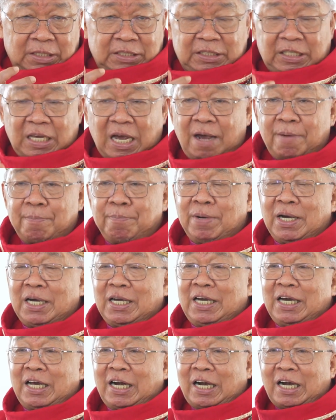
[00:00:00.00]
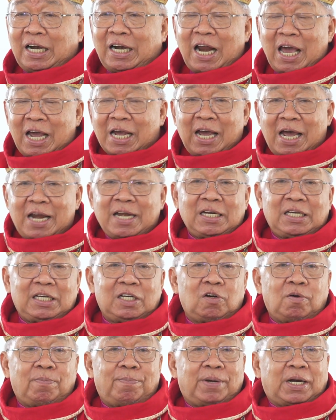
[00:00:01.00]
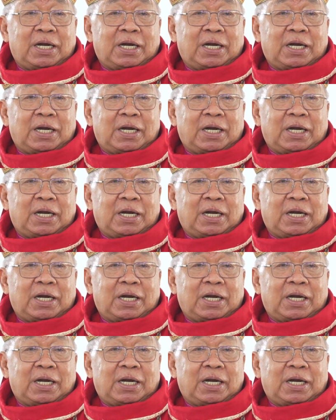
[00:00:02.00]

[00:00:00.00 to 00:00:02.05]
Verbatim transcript: yang menggerakkan hidup